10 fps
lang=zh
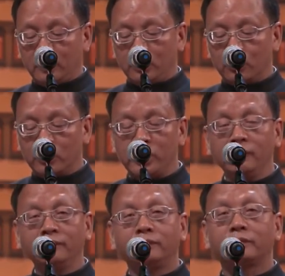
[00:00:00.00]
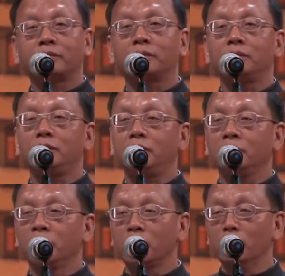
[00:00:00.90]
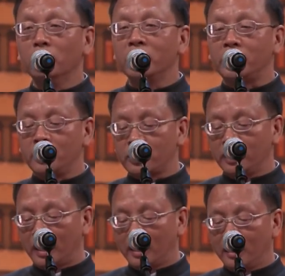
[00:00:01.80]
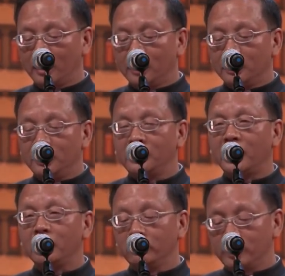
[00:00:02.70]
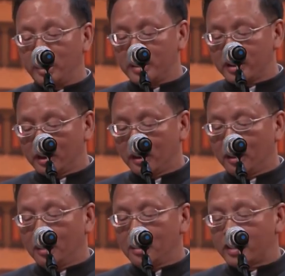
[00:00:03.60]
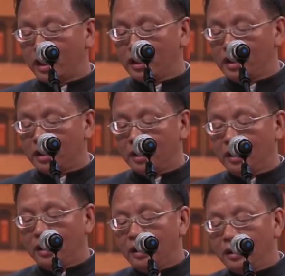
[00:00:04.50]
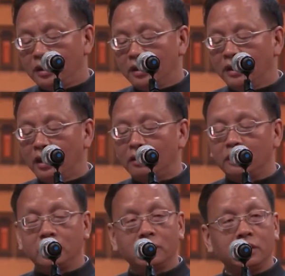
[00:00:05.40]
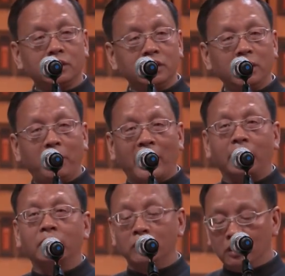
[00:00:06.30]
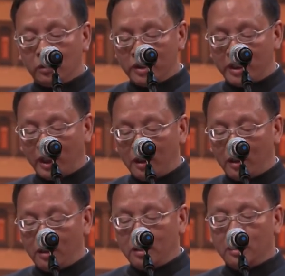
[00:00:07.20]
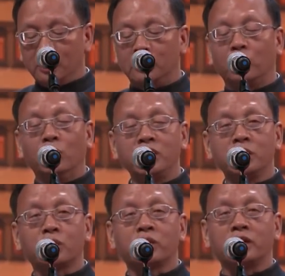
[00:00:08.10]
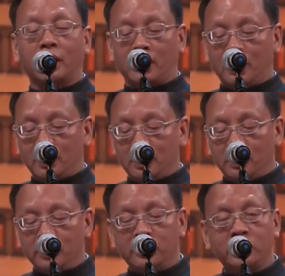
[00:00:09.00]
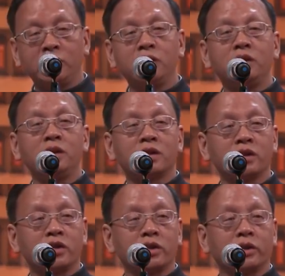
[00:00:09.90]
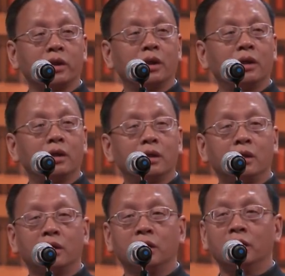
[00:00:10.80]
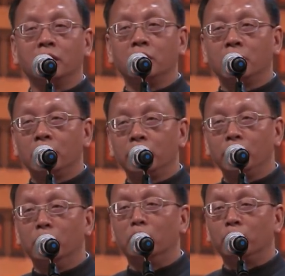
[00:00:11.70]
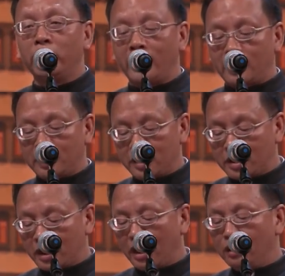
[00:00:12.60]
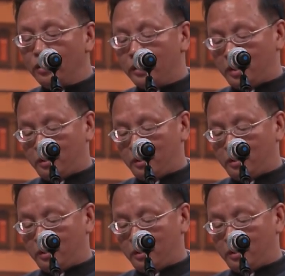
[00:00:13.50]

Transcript: 如今，中国提出的一带一路建设倡议，得到一百多个国家和国际组织的积极支持和踊跃参与。